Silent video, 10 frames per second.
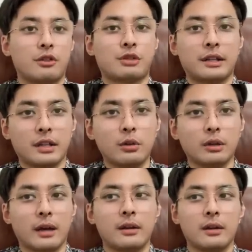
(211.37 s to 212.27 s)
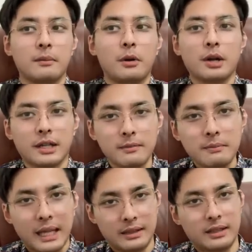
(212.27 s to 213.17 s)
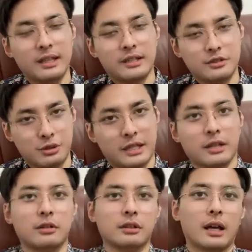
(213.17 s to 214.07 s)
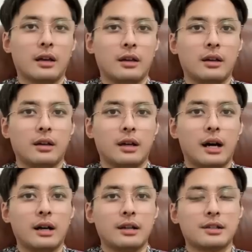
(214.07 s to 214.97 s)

全天候的，包括跟缅甸也是全天候的啊。